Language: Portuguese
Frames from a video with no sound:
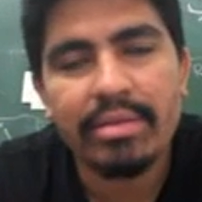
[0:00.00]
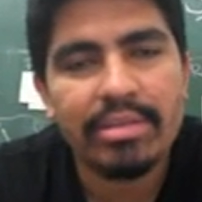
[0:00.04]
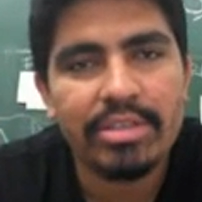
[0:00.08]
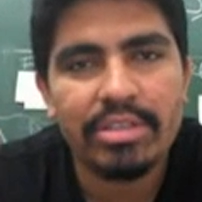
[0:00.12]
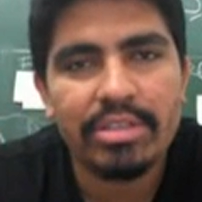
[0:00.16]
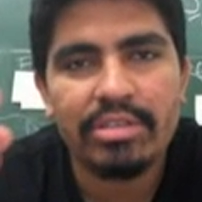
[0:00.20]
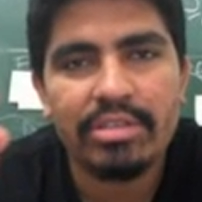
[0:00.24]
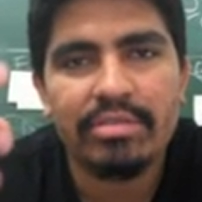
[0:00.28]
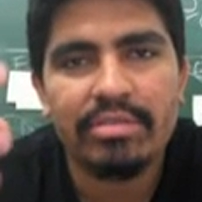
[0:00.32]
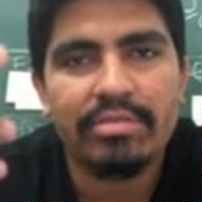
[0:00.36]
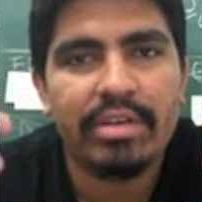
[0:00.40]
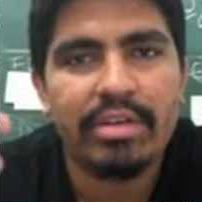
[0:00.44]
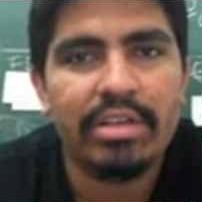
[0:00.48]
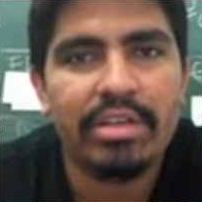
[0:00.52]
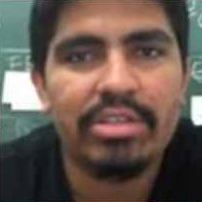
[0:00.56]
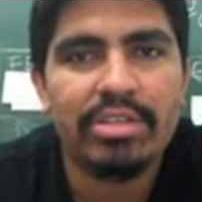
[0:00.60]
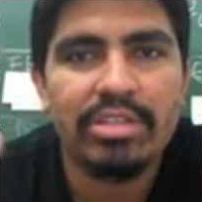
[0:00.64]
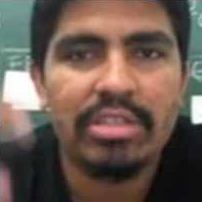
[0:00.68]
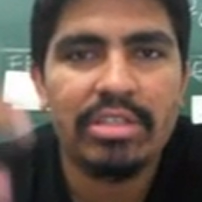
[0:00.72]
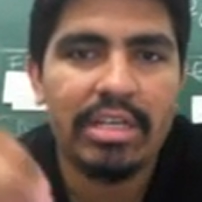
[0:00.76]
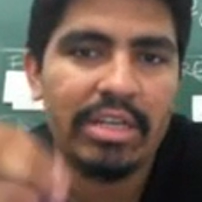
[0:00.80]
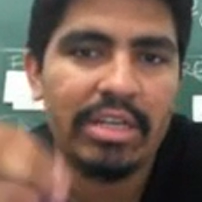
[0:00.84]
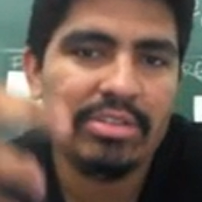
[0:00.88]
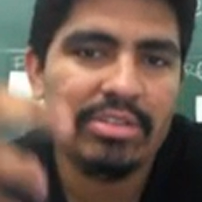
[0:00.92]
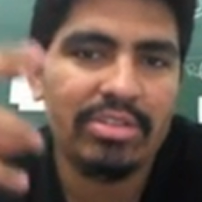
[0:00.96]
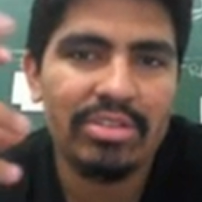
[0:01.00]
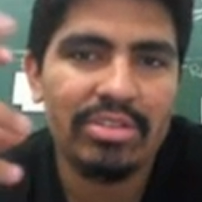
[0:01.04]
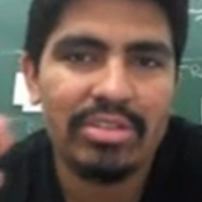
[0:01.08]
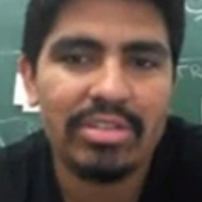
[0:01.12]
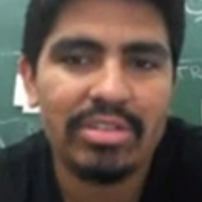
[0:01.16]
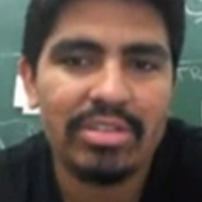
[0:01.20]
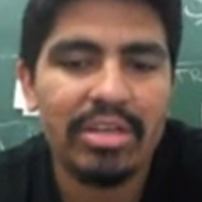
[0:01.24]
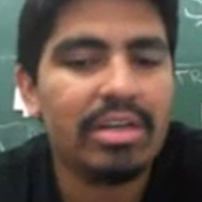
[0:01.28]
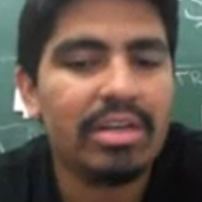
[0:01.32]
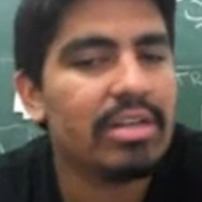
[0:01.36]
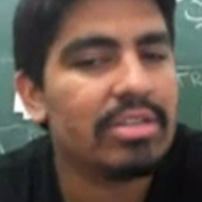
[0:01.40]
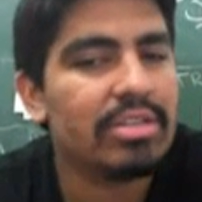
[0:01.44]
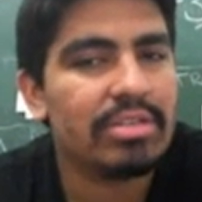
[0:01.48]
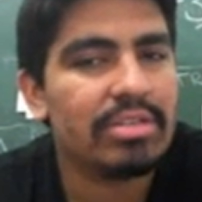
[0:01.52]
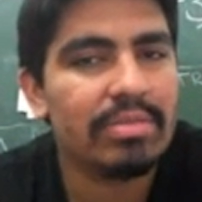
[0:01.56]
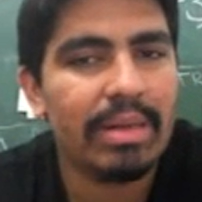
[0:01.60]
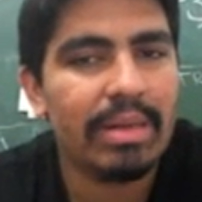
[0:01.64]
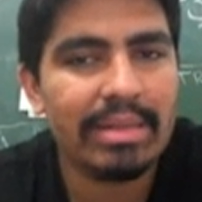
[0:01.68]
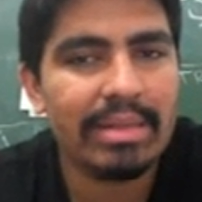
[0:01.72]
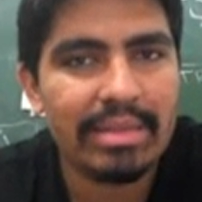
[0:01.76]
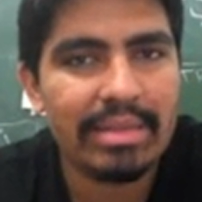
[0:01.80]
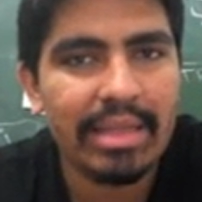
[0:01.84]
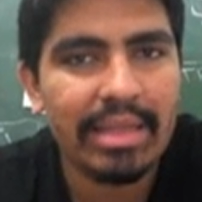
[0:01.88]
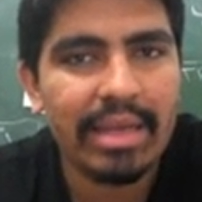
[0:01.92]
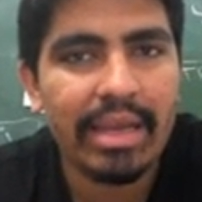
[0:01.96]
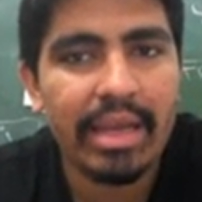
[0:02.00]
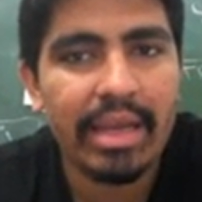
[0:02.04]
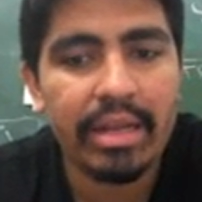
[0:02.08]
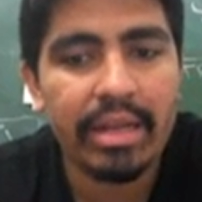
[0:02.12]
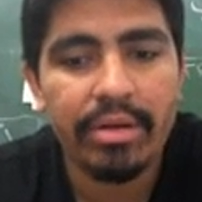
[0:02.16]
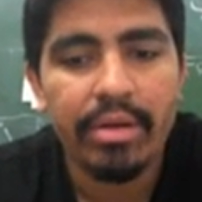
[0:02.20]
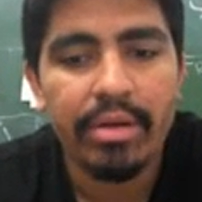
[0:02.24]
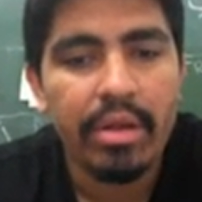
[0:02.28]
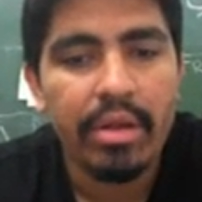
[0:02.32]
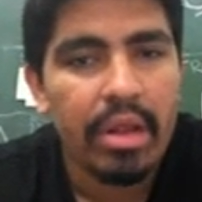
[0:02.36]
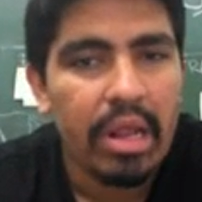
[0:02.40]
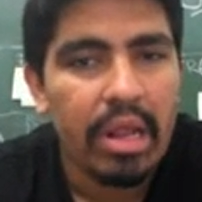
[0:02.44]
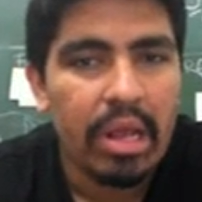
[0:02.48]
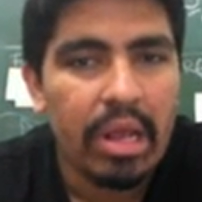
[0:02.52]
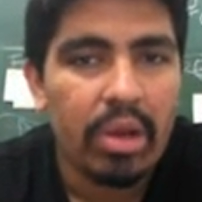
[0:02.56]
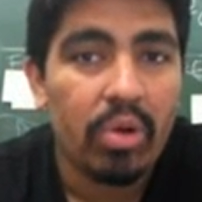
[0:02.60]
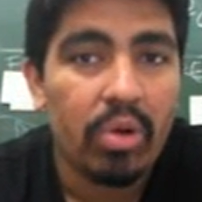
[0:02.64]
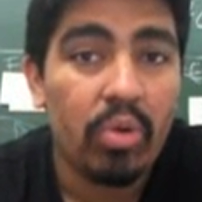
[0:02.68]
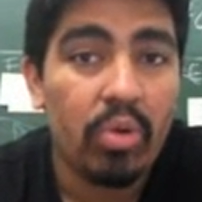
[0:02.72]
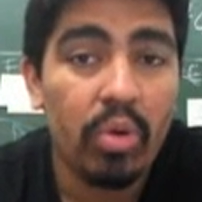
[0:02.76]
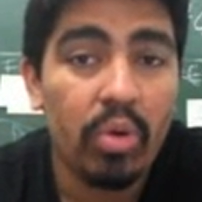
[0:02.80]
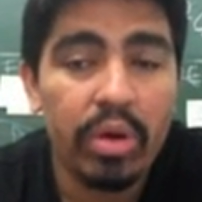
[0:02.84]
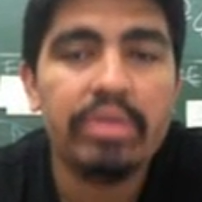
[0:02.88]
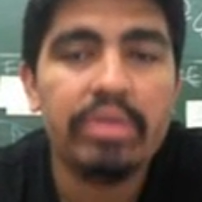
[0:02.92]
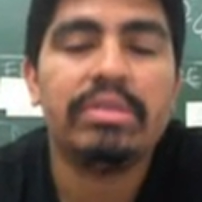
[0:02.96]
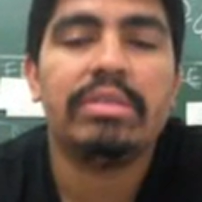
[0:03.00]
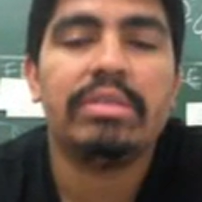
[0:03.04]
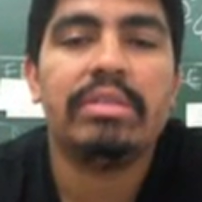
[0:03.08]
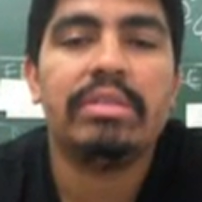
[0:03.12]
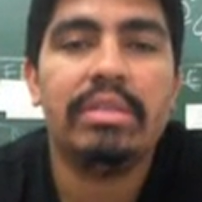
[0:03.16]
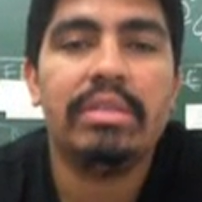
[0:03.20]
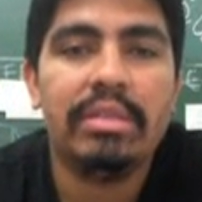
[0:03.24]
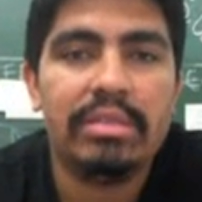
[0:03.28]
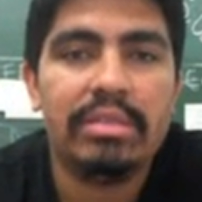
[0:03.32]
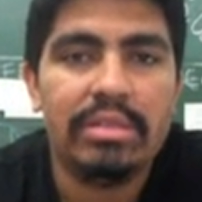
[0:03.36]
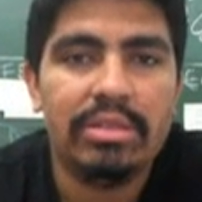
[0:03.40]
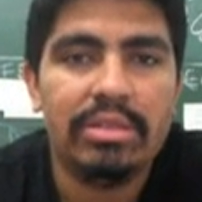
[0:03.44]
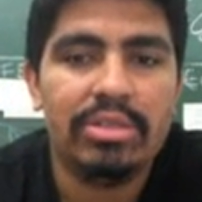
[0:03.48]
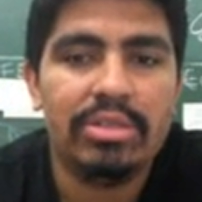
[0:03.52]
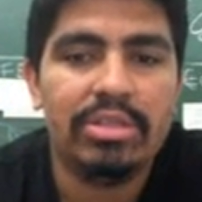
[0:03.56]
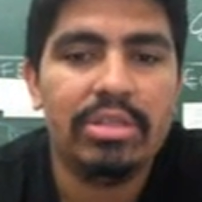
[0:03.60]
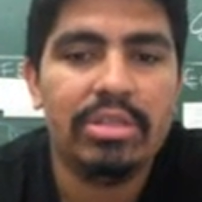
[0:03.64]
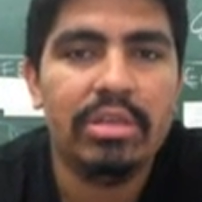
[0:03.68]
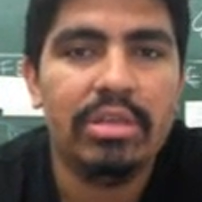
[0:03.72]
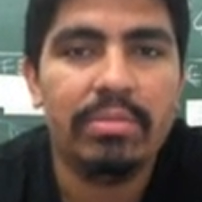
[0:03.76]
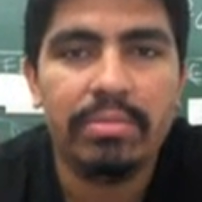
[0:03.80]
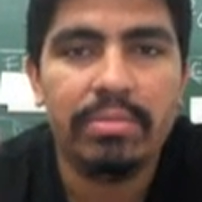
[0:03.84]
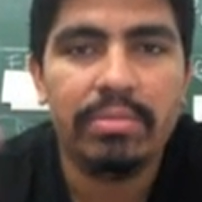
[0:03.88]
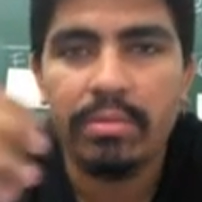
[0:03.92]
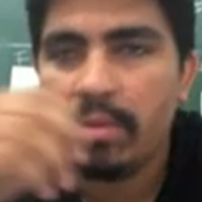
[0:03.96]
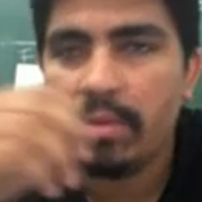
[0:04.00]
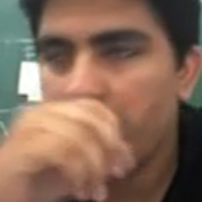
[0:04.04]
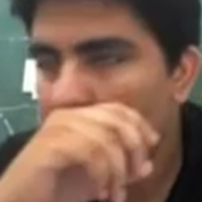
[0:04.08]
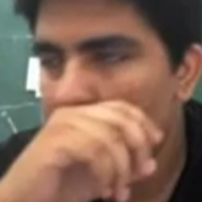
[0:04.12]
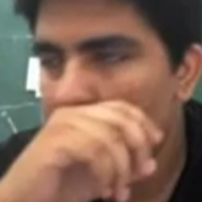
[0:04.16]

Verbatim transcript: a gente vai te dar descanso eterno, coisas desse tipo,